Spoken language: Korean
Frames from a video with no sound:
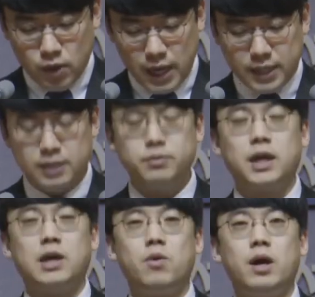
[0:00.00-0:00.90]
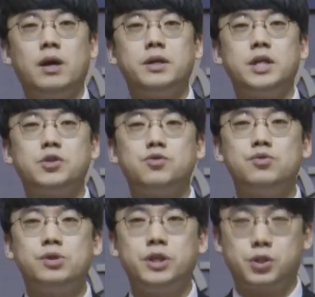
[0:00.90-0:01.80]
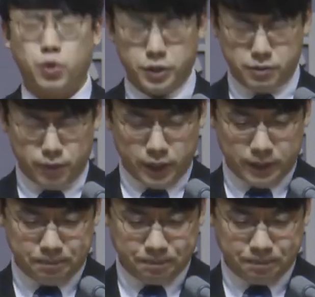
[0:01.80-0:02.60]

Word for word: 하나님 나라와 예수 그리스도였습니다.